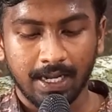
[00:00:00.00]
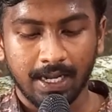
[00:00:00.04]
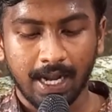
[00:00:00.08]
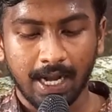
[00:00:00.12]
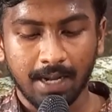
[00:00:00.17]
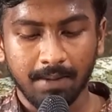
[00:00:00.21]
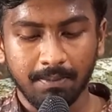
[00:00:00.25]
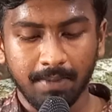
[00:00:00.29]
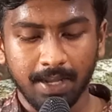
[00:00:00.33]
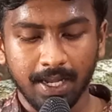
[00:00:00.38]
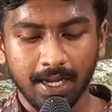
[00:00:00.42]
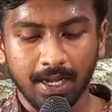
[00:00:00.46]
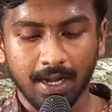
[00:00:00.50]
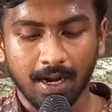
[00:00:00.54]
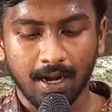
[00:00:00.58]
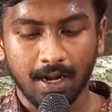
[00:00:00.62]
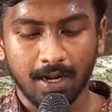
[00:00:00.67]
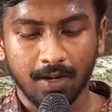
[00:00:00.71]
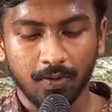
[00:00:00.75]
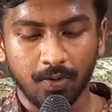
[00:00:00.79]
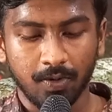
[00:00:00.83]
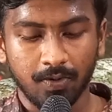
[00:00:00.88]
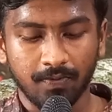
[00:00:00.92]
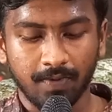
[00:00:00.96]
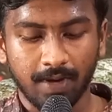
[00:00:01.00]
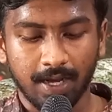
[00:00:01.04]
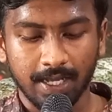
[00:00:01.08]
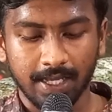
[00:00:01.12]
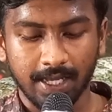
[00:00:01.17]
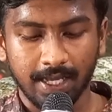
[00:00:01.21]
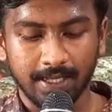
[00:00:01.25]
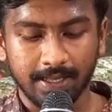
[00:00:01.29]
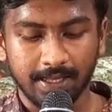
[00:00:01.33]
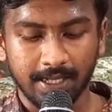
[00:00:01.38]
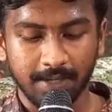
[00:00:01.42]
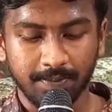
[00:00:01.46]
நன்மையினால் உன்
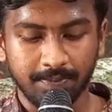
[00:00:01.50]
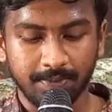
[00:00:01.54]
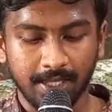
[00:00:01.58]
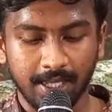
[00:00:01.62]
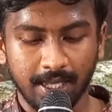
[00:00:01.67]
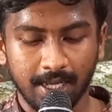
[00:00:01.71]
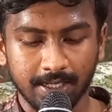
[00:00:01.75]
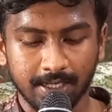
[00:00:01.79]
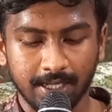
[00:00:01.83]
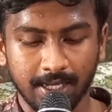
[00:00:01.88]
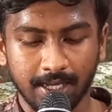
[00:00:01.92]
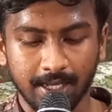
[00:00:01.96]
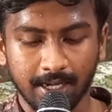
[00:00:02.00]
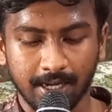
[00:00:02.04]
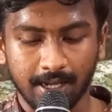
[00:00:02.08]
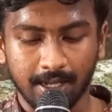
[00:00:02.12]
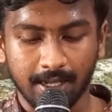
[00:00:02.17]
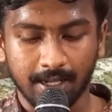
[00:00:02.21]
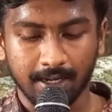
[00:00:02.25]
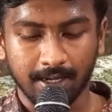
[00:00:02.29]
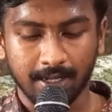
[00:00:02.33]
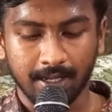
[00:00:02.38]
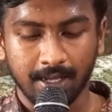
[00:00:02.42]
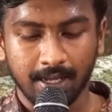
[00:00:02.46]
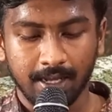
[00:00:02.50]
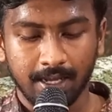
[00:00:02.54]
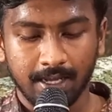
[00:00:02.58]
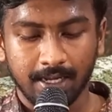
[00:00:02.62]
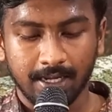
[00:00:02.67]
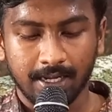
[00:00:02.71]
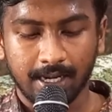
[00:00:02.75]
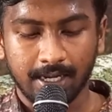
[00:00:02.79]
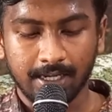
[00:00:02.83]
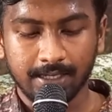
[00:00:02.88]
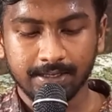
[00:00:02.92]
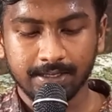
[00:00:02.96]
வாயை திருப்தியாக்குகிறார்
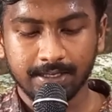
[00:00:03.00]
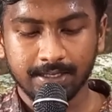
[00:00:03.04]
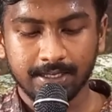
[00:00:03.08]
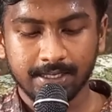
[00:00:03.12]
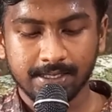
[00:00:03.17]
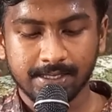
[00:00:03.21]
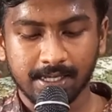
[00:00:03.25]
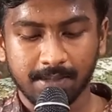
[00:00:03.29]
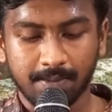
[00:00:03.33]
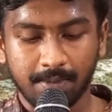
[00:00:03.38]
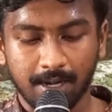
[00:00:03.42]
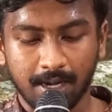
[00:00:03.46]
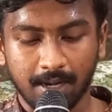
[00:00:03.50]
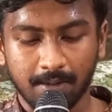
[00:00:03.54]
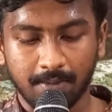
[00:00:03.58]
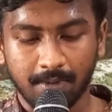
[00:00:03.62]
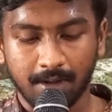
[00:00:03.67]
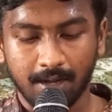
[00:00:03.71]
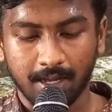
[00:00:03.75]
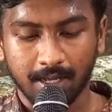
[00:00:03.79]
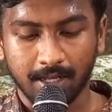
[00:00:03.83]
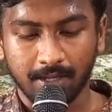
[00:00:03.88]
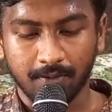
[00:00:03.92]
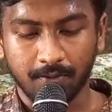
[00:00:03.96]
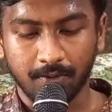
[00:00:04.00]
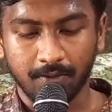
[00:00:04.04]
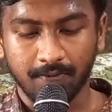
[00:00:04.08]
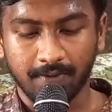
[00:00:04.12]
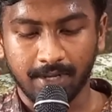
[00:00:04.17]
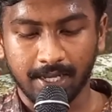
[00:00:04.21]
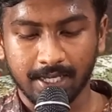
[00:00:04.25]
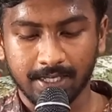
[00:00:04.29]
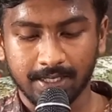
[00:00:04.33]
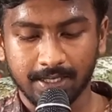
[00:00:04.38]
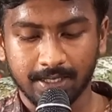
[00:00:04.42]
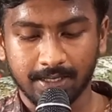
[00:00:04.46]
கழுகுக்கு சமானமாய் உன்
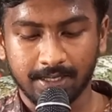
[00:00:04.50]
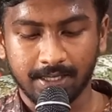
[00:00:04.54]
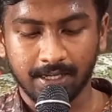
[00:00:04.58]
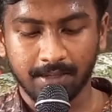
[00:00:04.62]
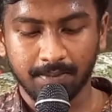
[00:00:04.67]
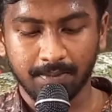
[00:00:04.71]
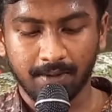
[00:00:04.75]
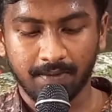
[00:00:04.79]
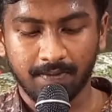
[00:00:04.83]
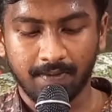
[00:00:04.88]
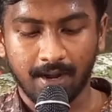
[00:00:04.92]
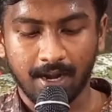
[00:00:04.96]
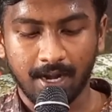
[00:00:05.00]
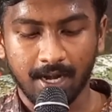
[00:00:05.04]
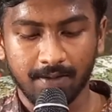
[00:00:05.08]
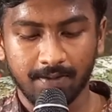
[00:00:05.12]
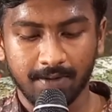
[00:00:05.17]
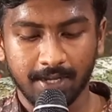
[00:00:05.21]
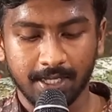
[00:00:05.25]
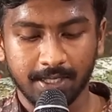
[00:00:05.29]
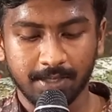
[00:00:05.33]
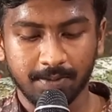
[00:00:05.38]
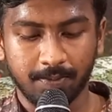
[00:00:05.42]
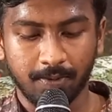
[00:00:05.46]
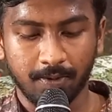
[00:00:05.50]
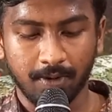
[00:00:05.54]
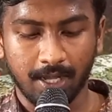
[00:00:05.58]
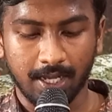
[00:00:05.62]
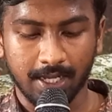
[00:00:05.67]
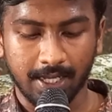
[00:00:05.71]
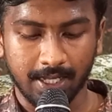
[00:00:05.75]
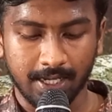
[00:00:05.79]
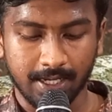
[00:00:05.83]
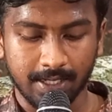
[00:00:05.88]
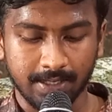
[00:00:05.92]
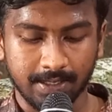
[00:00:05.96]
வயது திரும்ப வாழ வயது
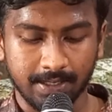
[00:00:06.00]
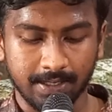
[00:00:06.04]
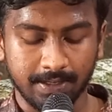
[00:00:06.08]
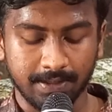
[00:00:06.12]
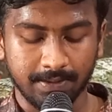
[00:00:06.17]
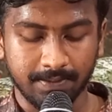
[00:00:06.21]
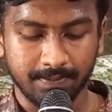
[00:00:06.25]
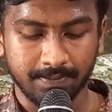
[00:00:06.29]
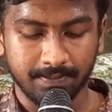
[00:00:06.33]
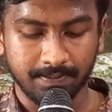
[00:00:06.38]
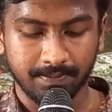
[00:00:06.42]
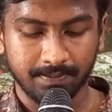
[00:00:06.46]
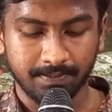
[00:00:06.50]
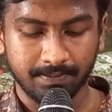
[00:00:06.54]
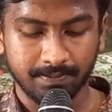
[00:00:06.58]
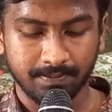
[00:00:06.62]
போலாகிறது ஆகிறது